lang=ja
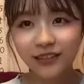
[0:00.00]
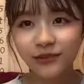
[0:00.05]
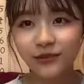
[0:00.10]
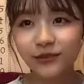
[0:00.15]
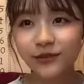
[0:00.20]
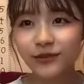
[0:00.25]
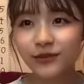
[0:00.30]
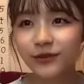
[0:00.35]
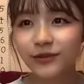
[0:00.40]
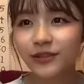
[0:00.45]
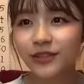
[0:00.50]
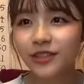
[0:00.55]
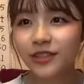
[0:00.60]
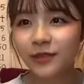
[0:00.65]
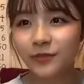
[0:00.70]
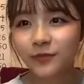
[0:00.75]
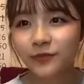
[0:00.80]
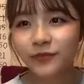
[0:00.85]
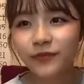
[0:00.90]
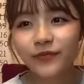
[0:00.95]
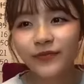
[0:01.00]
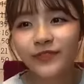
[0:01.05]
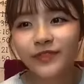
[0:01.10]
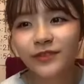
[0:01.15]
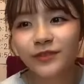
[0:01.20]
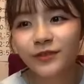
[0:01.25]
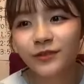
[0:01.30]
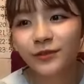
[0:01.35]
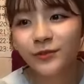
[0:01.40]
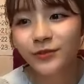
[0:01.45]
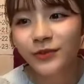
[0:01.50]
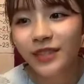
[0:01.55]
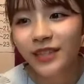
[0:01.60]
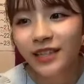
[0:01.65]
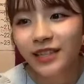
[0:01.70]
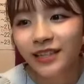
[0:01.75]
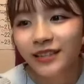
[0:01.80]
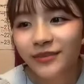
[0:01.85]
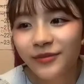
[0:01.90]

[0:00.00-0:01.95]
本当にちょっとみ